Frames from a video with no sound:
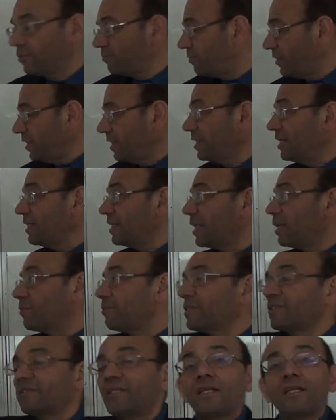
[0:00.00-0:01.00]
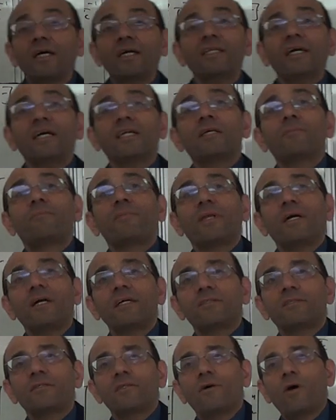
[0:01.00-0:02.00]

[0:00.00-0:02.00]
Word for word: فعليا لما اطلعنا على البلانت